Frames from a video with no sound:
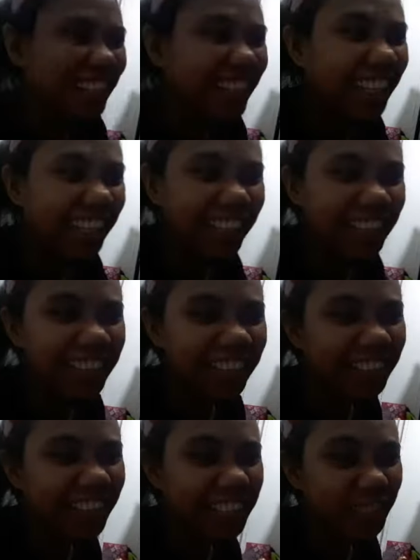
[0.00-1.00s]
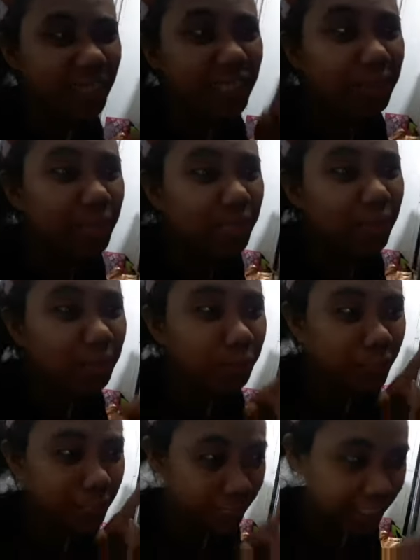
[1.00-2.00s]
so ang gagawin ko guys so ilabas ko
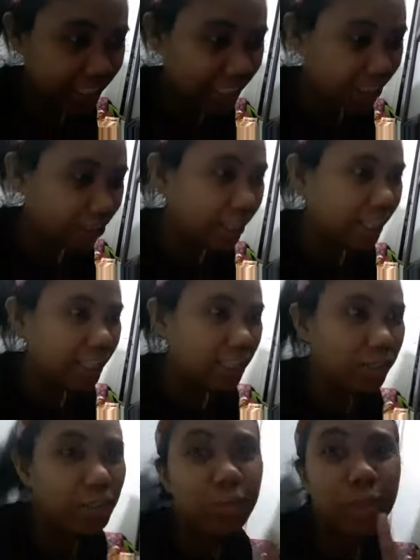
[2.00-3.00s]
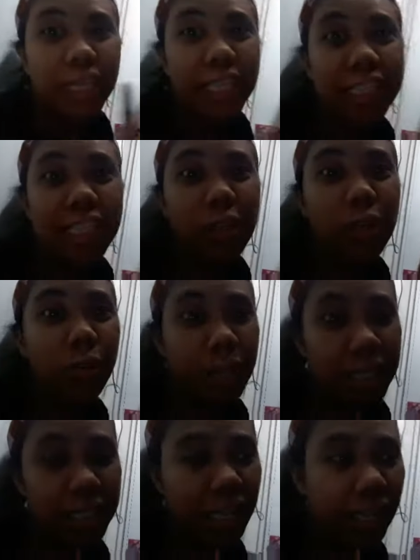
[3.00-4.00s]
muna yun ito guys so yung mga nagtanong
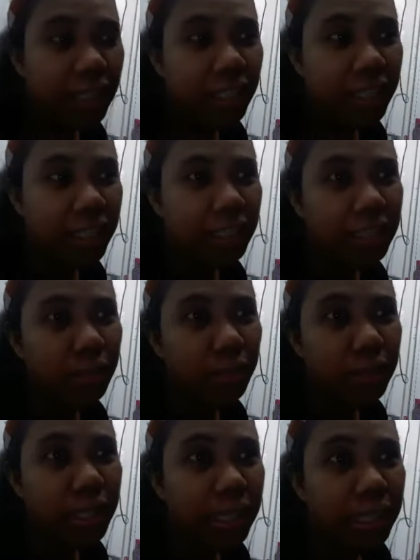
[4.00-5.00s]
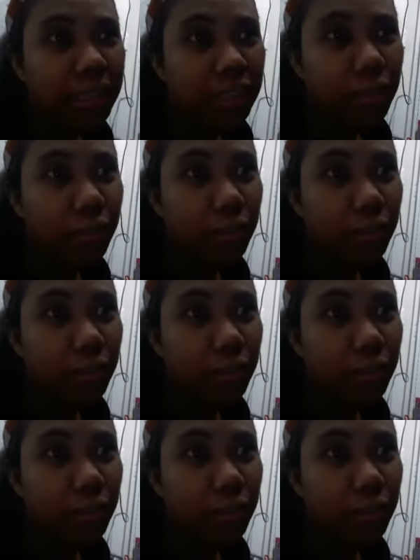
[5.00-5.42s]
pala sa akin kung kailan